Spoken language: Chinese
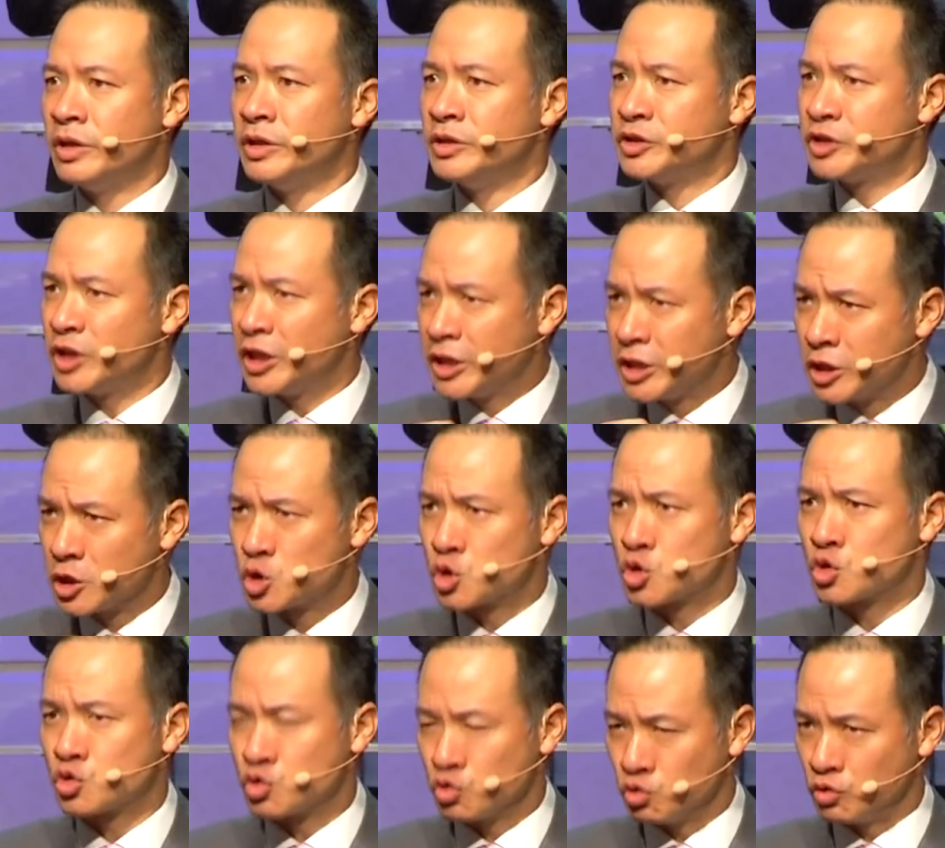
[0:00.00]
这个
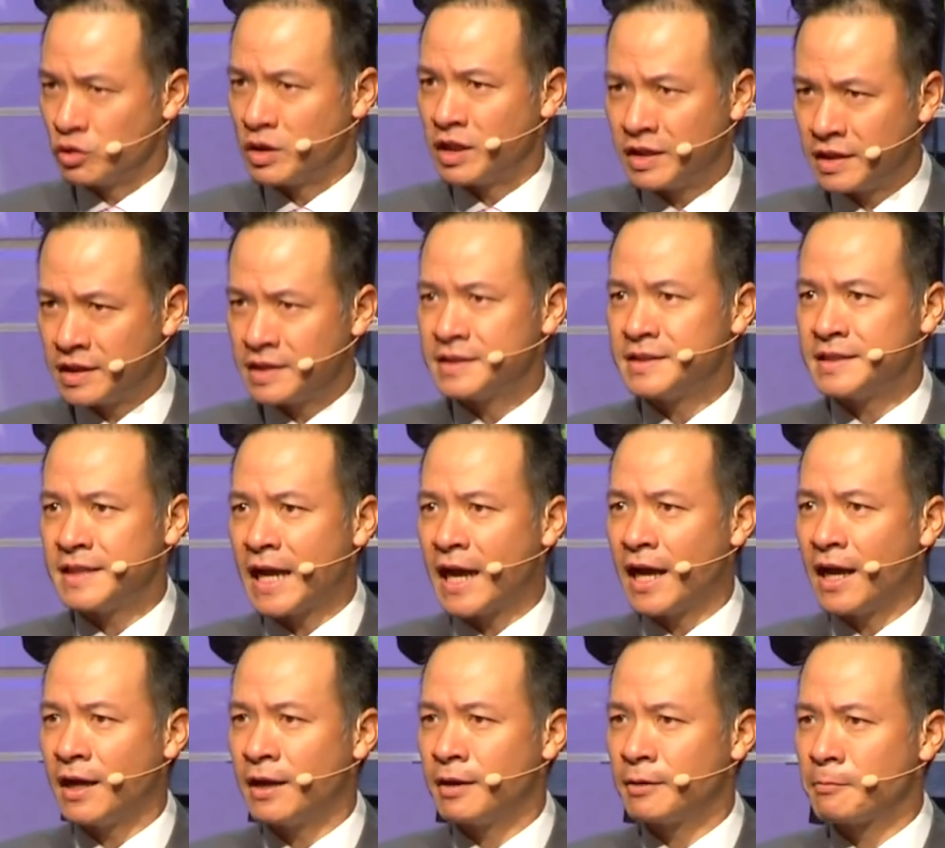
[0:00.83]
属灵的
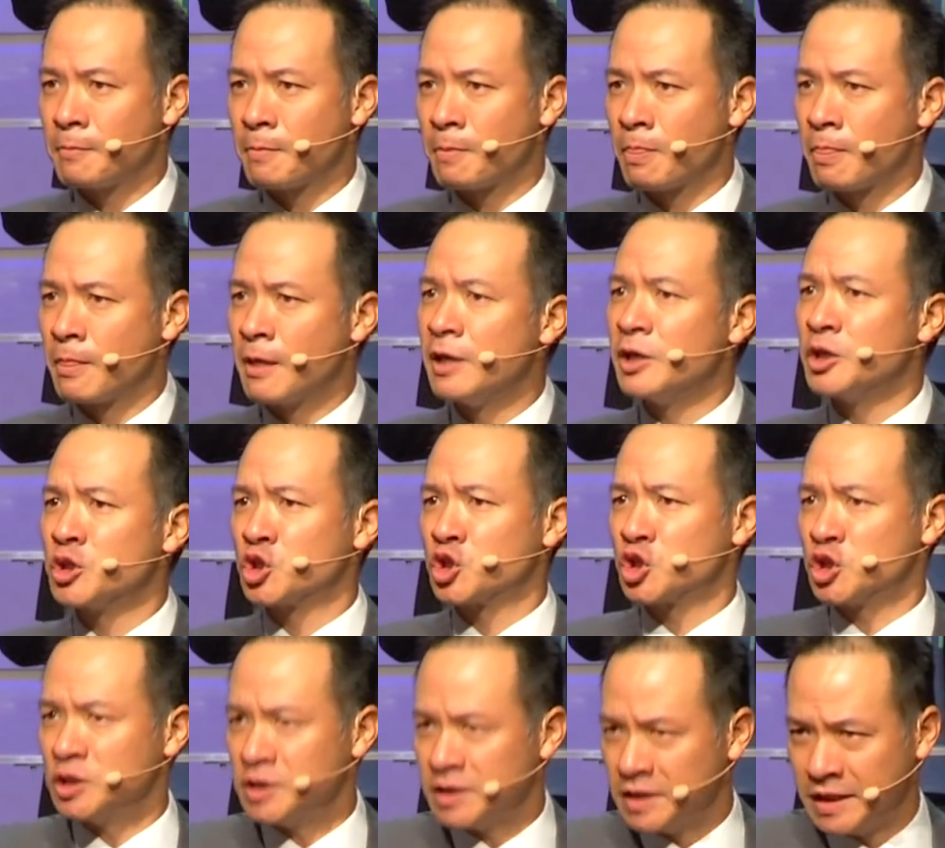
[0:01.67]
家
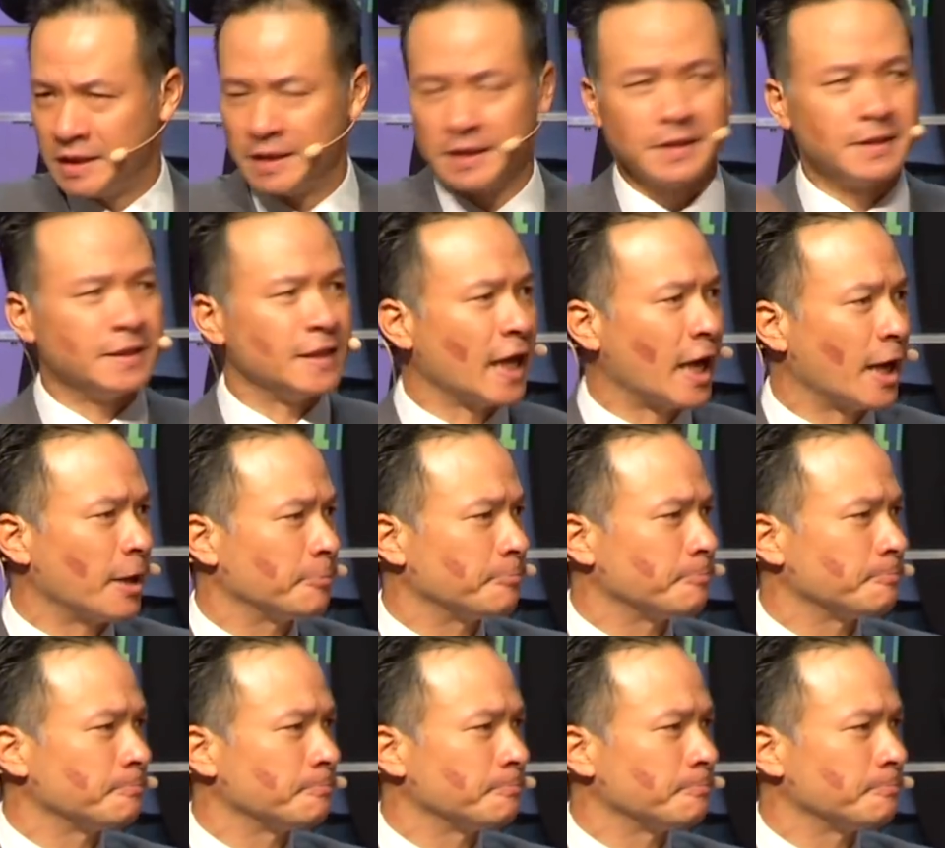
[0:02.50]
是你的家，